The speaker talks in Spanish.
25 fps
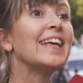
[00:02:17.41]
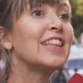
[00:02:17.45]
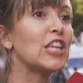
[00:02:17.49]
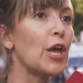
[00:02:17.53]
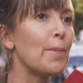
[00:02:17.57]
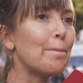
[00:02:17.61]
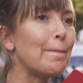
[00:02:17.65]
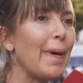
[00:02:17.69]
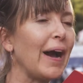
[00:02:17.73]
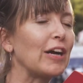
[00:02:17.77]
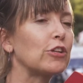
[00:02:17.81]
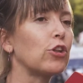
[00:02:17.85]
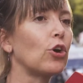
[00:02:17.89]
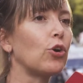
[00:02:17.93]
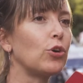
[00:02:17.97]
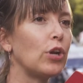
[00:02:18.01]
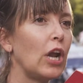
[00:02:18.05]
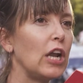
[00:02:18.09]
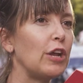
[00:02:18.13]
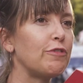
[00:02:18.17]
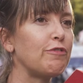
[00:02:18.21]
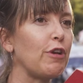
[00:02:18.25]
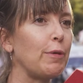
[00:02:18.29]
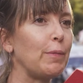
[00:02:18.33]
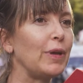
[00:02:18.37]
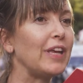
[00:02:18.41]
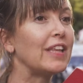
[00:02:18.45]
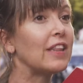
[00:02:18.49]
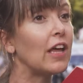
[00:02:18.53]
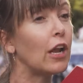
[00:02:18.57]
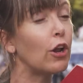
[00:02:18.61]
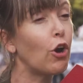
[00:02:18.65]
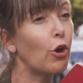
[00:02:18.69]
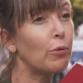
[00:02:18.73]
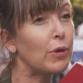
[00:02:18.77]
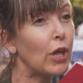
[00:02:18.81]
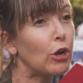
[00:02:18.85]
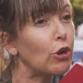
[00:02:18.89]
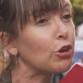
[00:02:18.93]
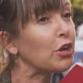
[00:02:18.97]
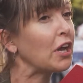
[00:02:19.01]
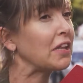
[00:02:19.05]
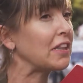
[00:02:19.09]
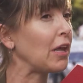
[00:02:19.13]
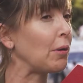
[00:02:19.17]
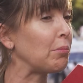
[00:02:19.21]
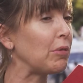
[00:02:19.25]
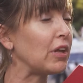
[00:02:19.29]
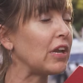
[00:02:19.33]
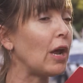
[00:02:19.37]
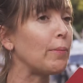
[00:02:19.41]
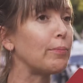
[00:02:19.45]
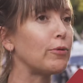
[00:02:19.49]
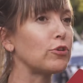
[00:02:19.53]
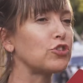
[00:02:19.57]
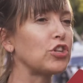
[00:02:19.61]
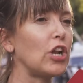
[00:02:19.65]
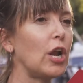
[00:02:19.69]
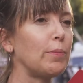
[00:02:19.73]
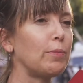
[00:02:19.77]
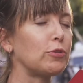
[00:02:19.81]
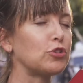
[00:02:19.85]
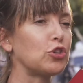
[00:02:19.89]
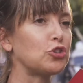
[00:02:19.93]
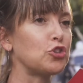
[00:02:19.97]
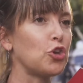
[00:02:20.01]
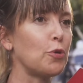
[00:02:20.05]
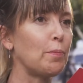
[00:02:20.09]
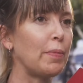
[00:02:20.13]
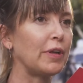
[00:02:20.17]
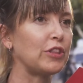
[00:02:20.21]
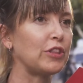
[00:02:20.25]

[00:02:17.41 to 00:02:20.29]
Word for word: este pacto con el FMI del gobierno y que también apoya la posesión